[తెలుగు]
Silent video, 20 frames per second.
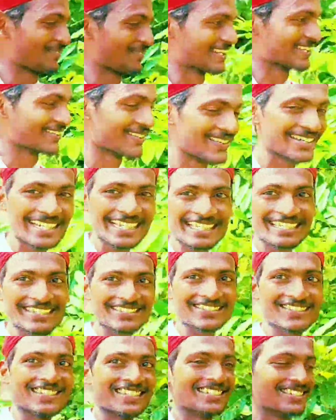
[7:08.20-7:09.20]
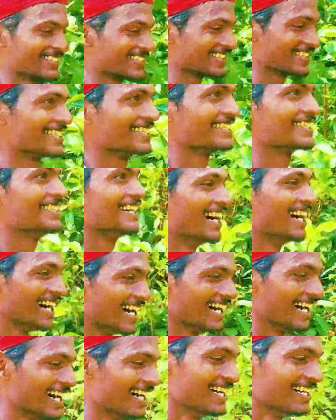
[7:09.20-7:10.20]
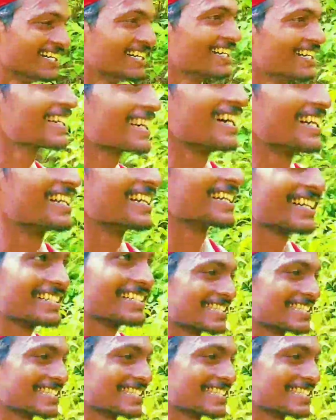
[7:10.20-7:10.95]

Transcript: మెయిన్ రోడ్కి వెళ్తుందో లేదో తెలీదు కానీ ట్రై